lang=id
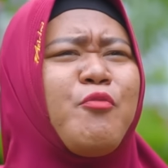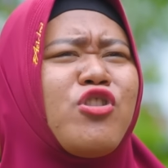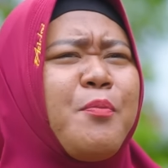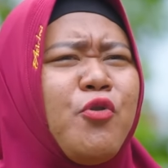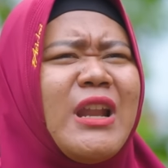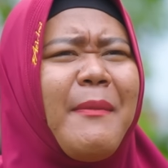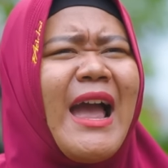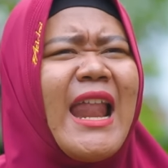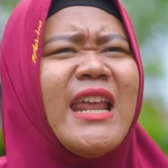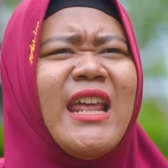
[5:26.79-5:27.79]
sebut-sebut nama
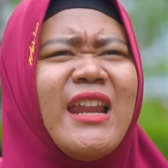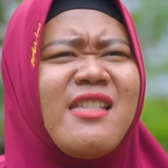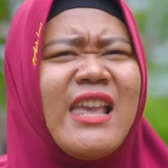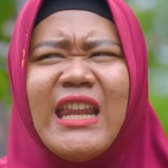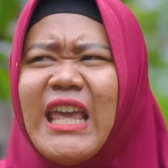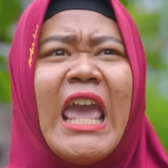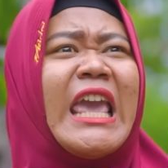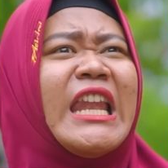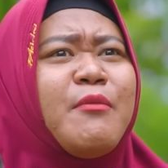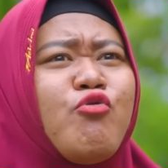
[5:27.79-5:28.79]
Kak Nining di sini.
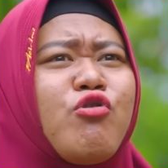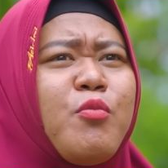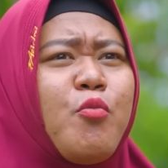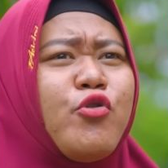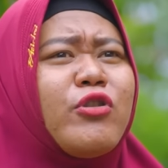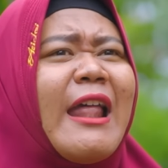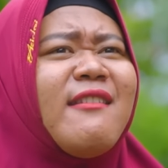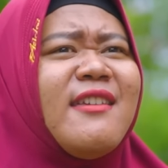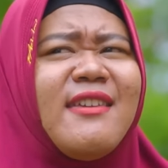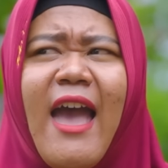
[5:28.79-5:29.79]
Ini musuh
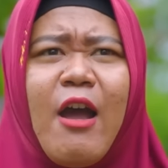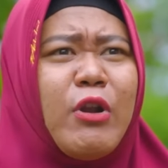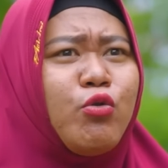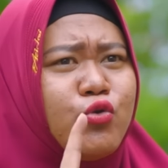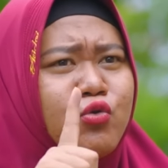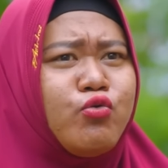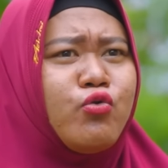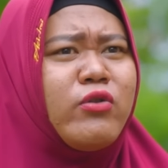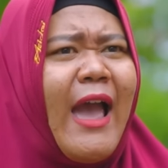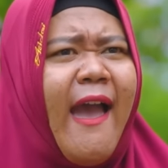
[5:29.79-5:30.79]
bubuyutan dia, udah tujuh
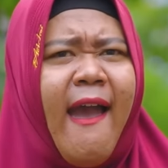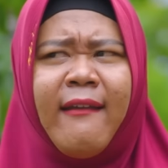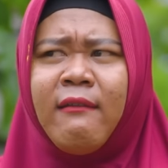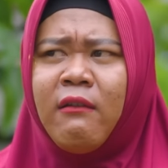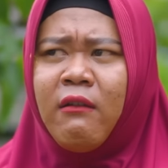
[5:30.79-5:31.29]
turunan.